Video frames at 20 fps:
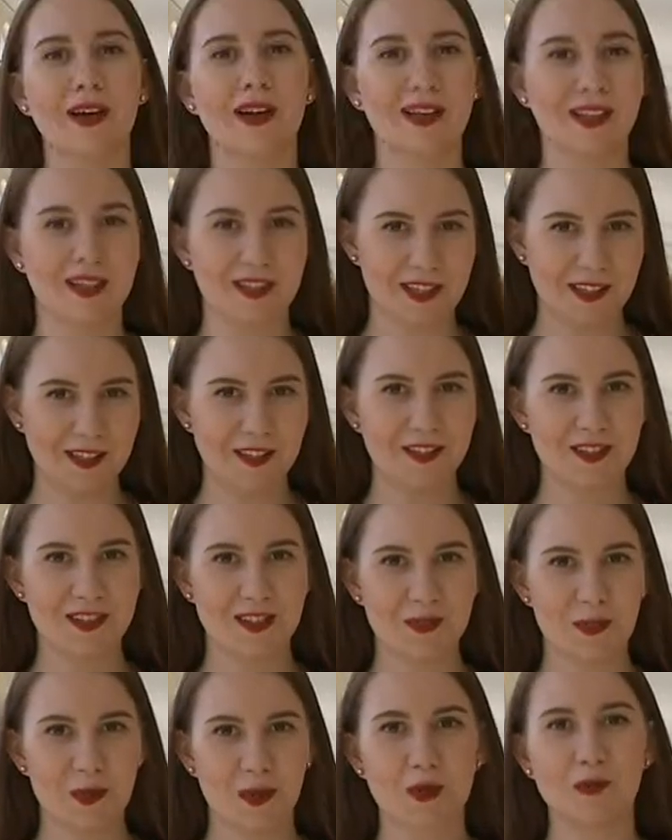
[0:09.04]
Александр
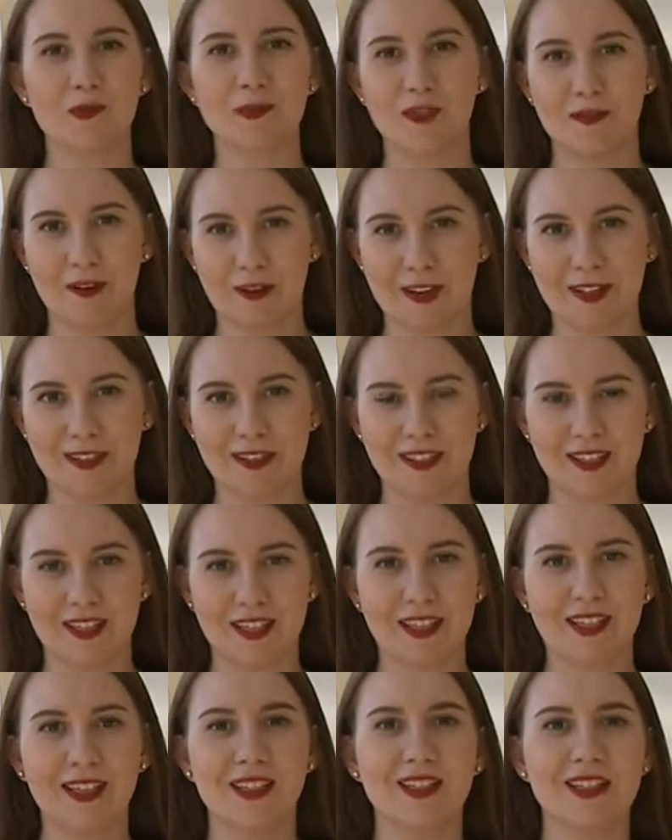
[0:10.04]
Зиборов говорил,
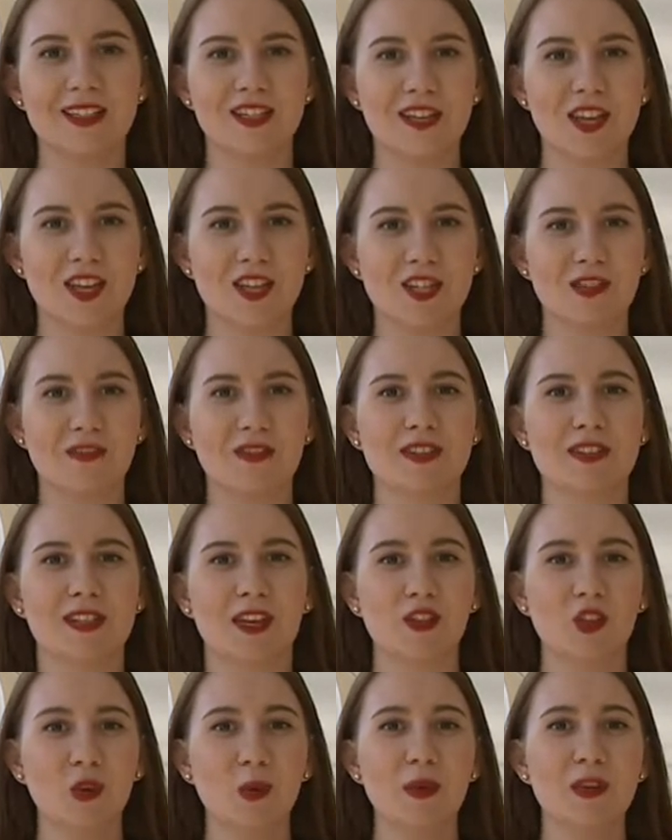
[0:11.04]
«Настоящего
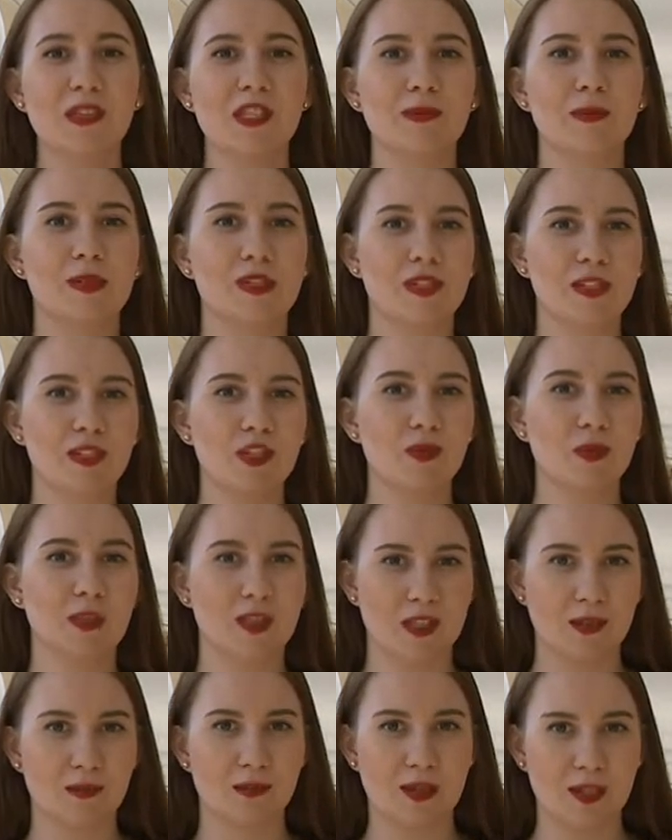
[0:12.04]
астронома не соблазнишь
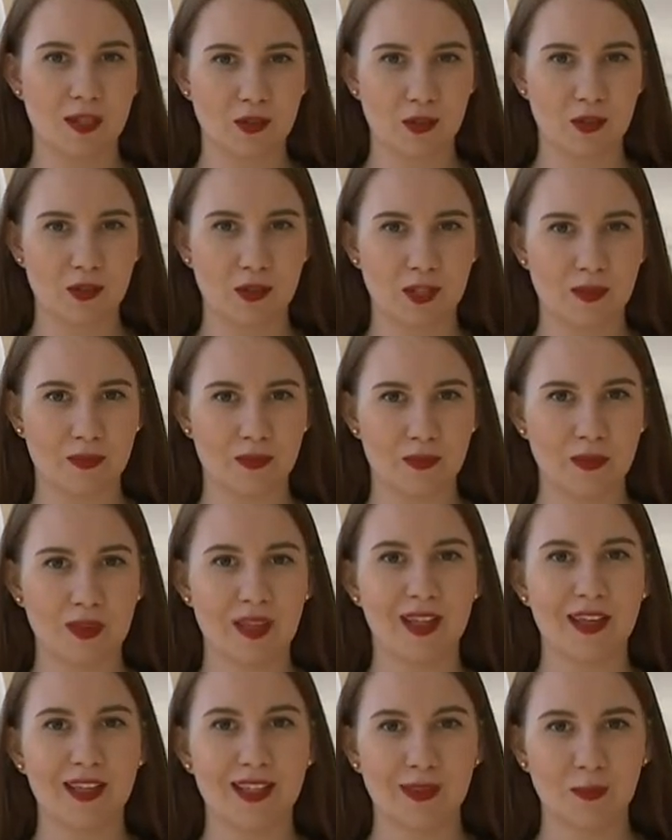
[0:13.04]
местным под солнцем.
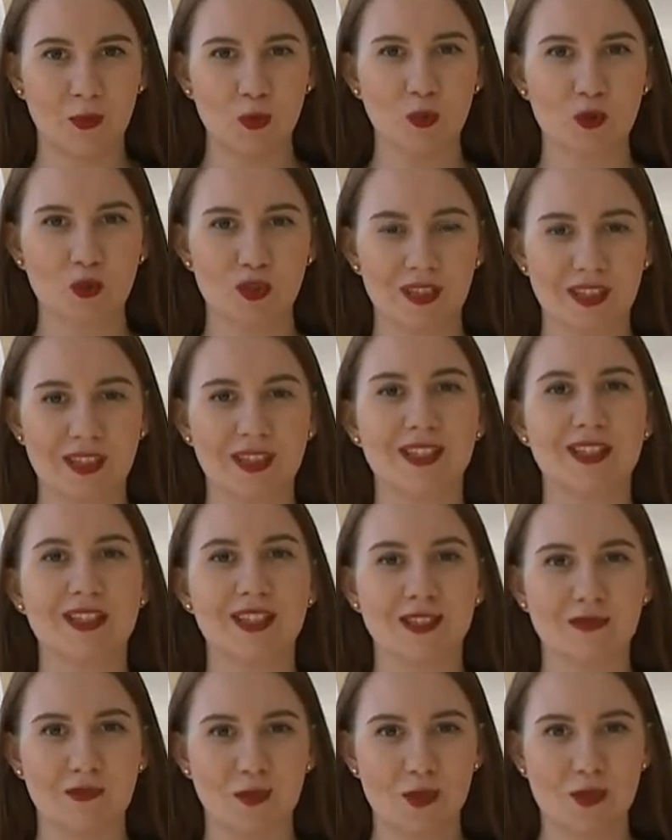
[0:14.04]
Ему нужны
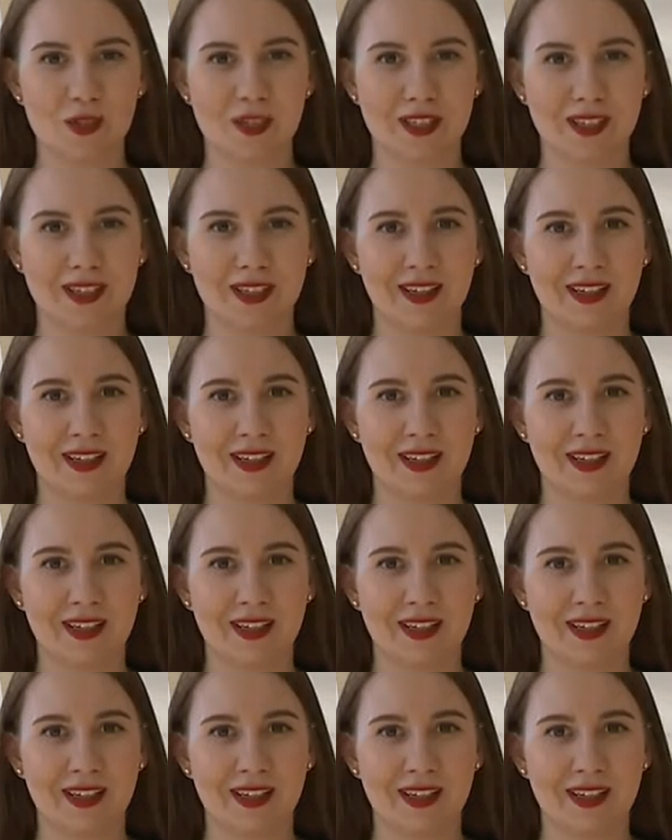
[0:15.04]
звезды».